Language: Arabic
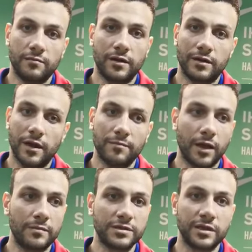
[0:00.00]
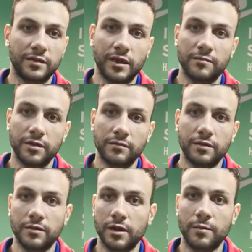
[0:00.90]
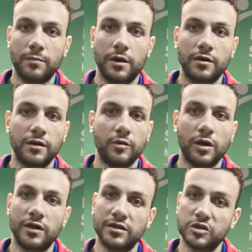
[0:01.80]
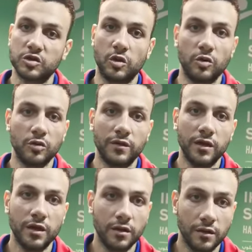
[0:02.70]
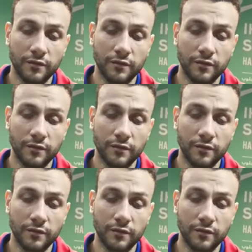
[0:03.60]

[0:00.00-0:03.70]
من الشعب من الخامس للثامن نجم البحريني والخليج السعودي آه،